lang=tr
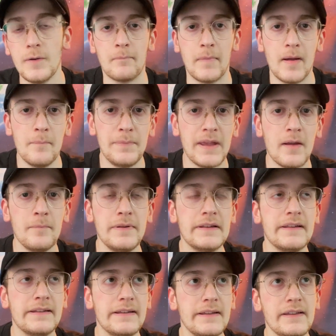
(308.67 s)
Ben BNB
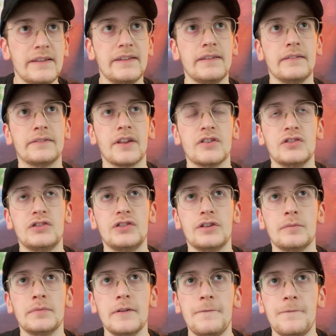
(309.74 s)
ile ilk
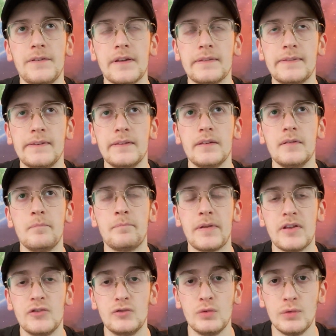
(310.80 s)
tanıştığımda fiyatı
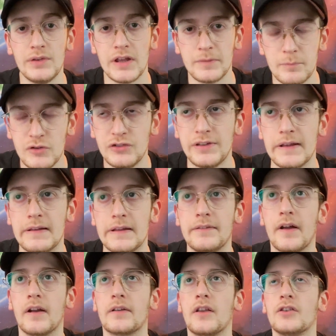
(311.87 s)
570
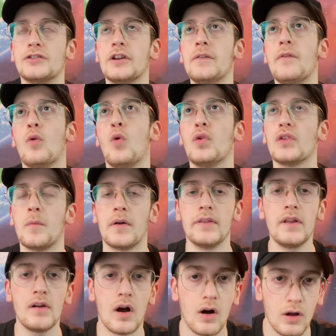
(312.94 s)
TL'ydi arkadaşlar ve o
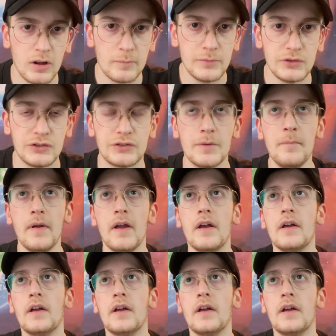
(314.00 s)
zamanlar almıştım.